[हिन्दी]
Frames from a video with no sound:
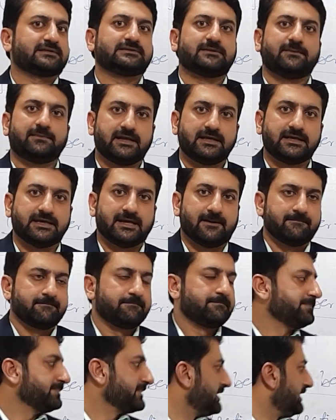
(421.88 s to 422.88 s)
मतलब नहीं है
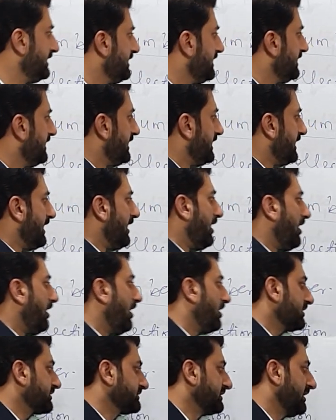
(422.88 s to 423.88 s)

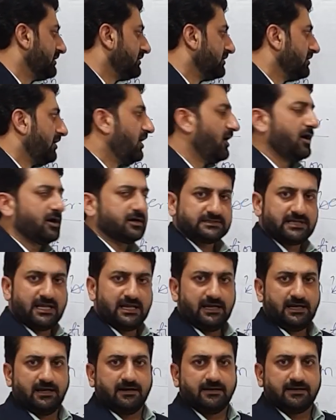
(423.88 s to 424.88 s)
ऑक्टल
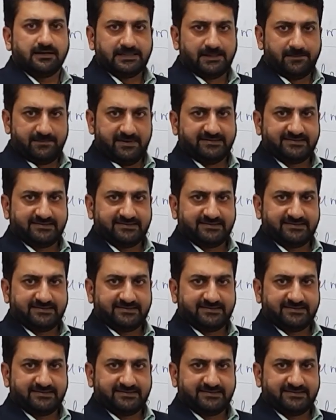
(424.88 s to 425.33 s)
ऑक्टल नंबर